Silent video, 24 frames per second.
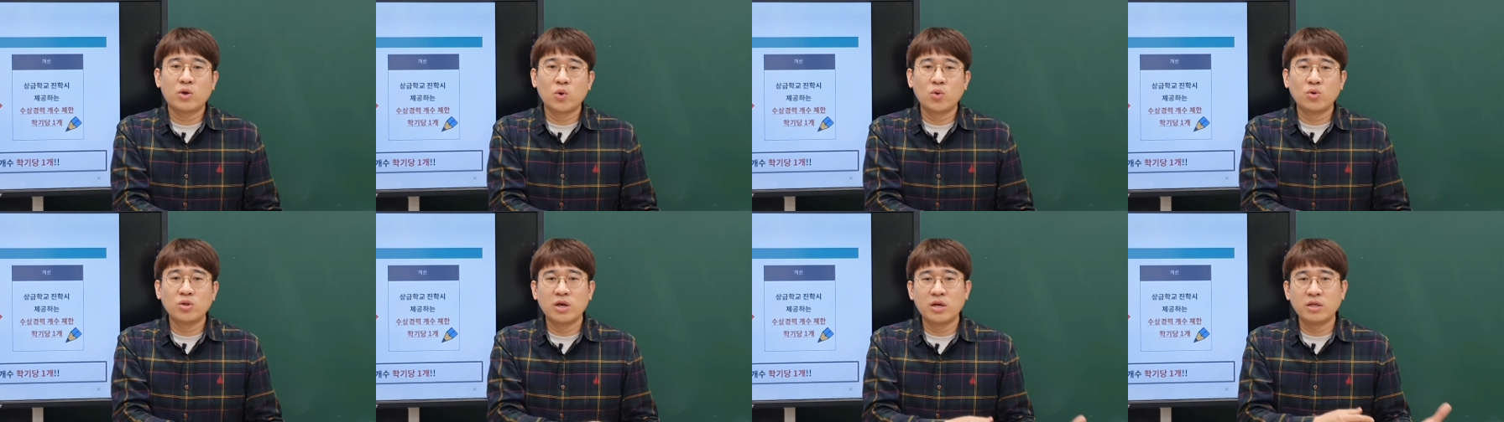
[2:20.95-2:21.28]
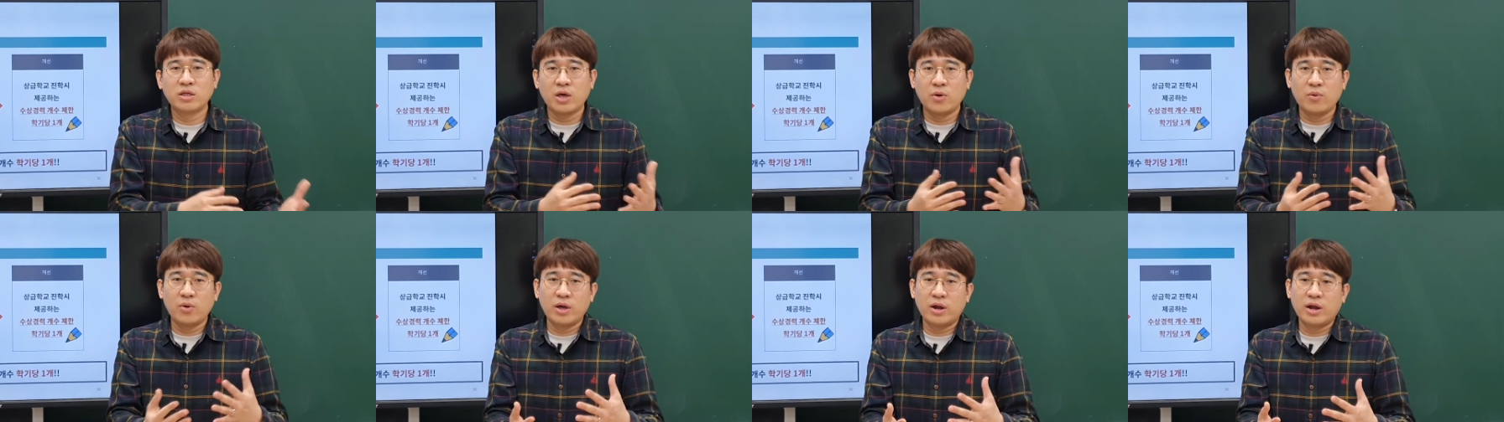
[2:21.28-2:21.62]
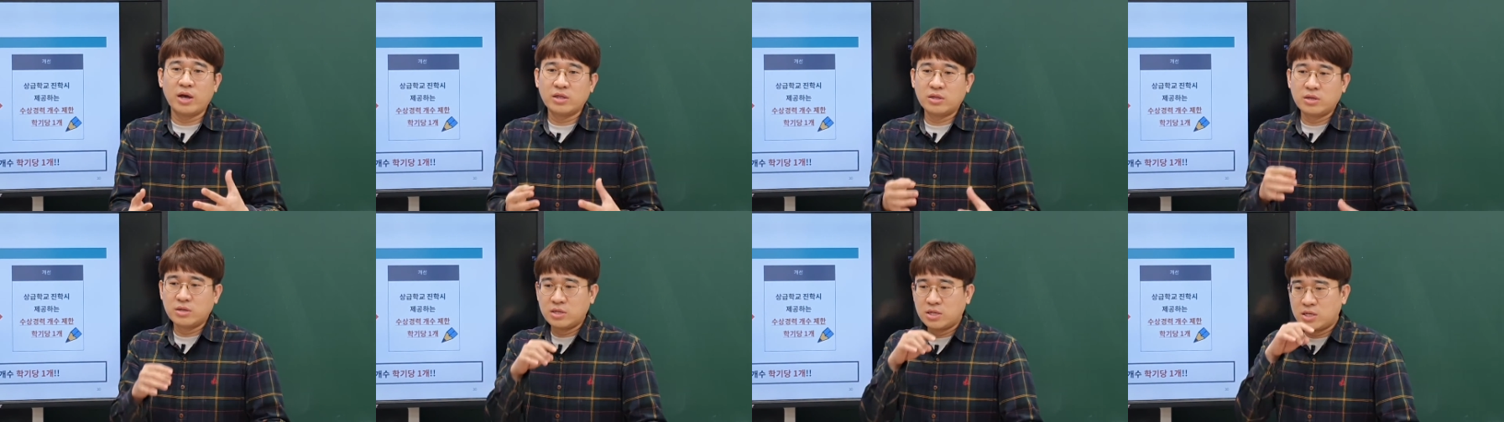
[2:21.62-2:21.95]
교내
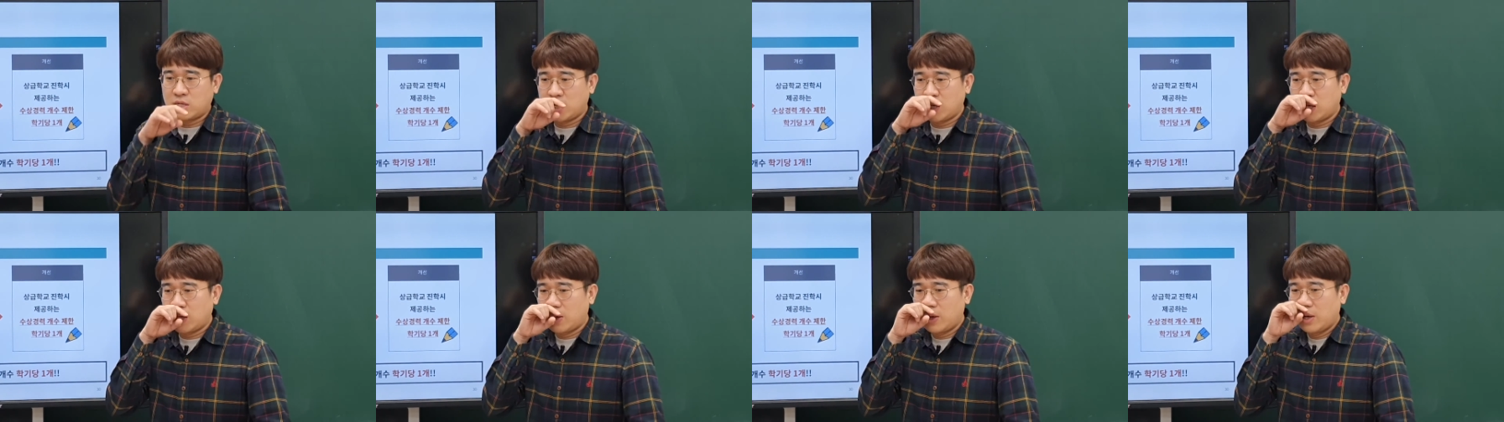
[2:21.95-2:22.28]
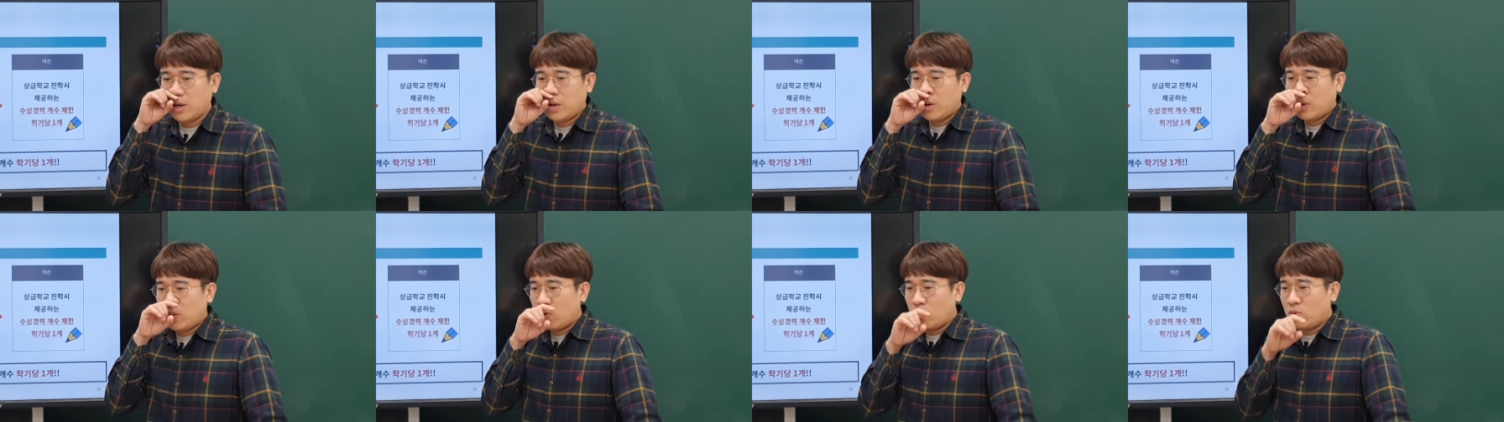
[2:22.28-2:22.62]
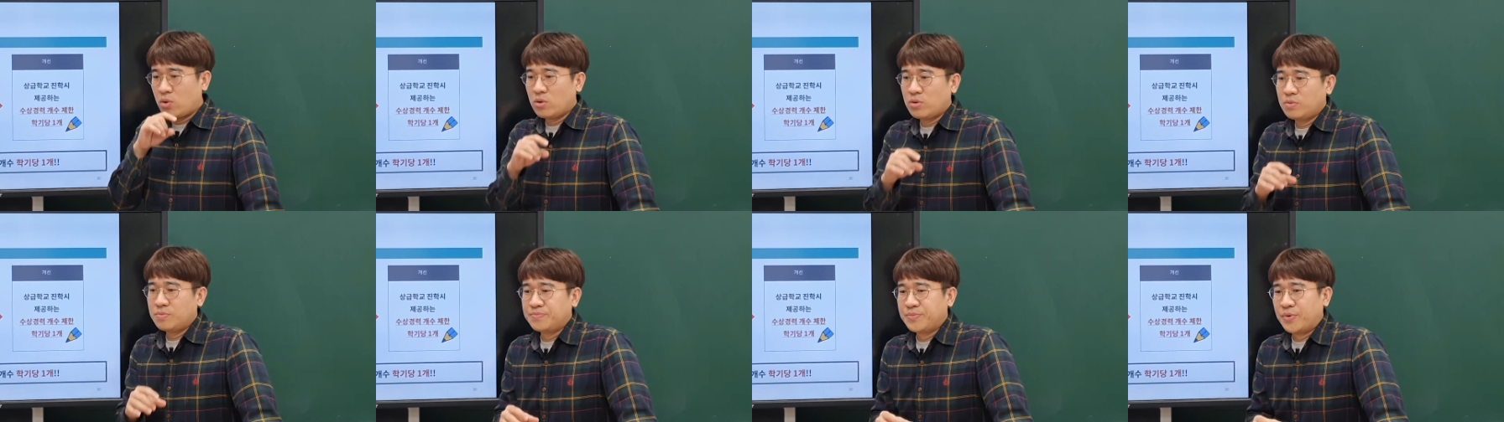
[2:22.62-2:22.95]
대회라든지
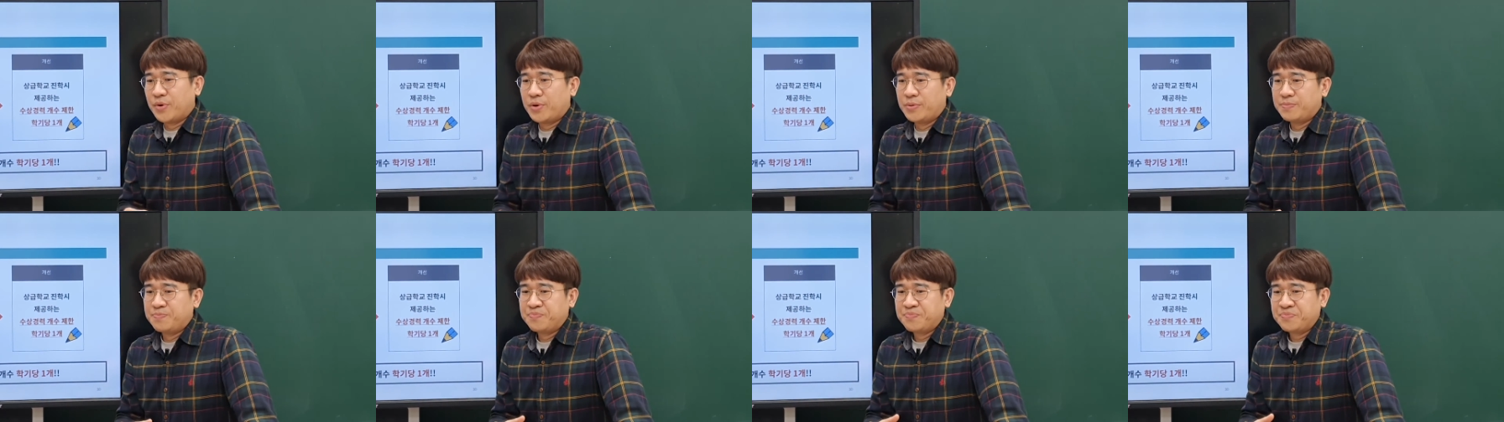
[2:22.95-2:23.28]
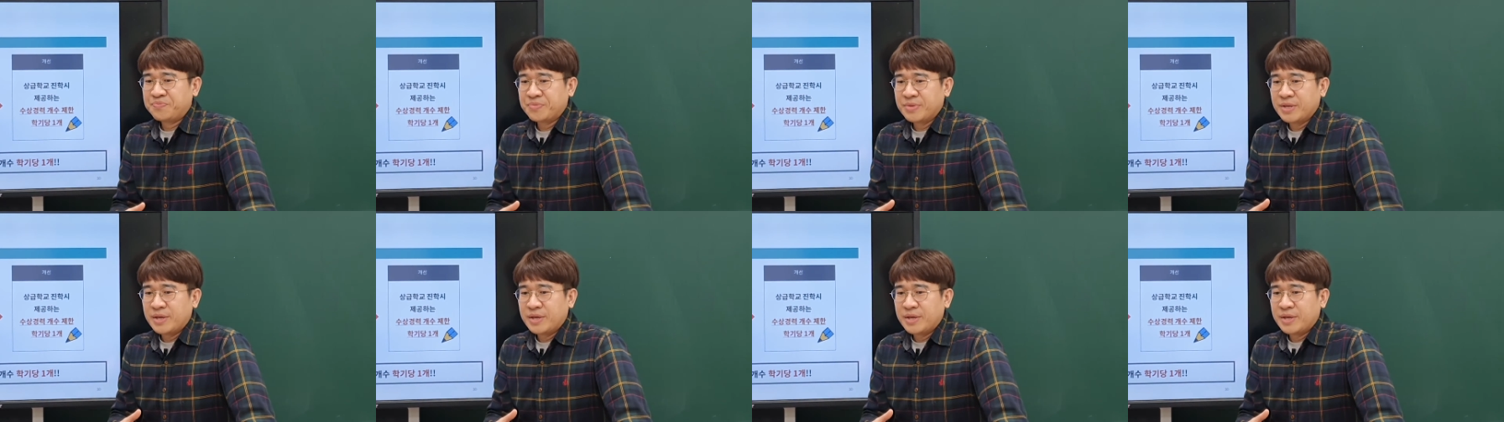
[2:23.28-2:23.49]
혹은 뭐